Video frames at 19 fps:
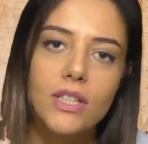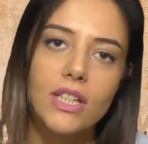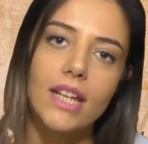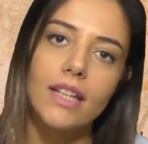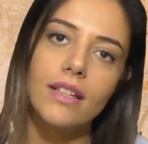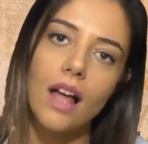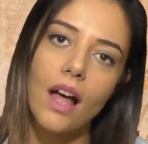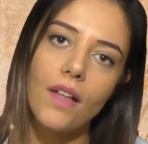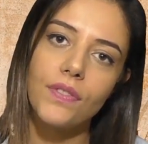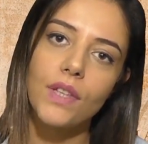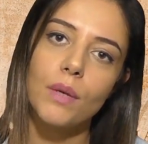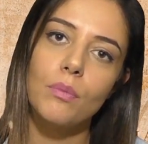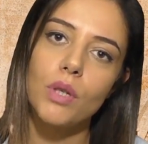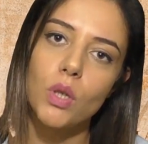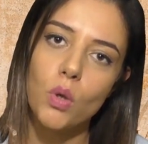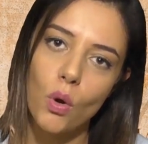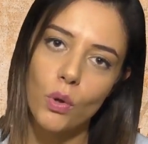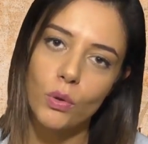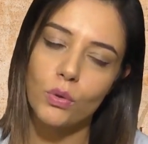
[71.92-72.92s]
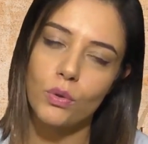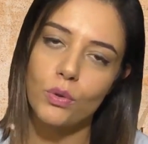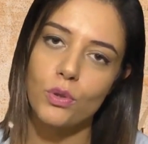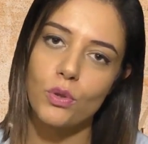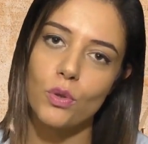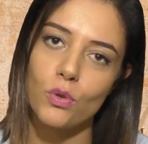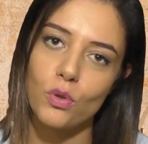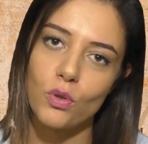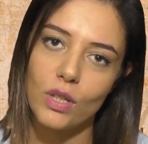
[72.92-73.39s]
şeyin anlamı yoktur
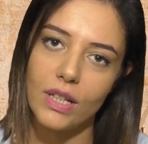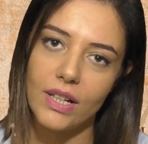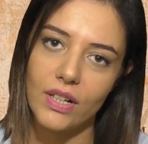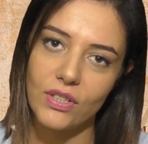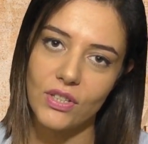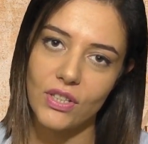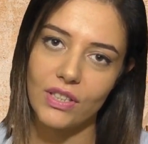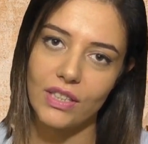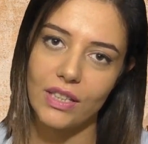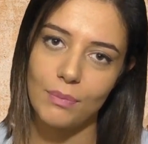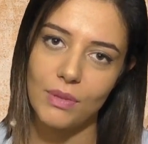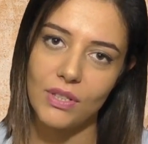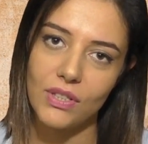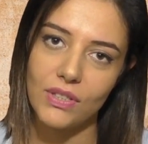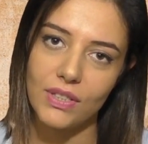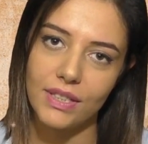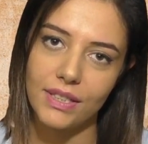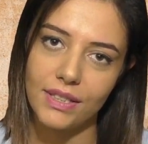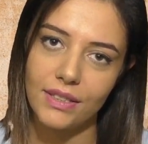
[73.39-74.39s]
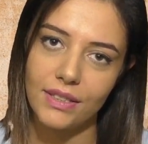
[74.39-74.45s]
sözüyle açıklamıştır.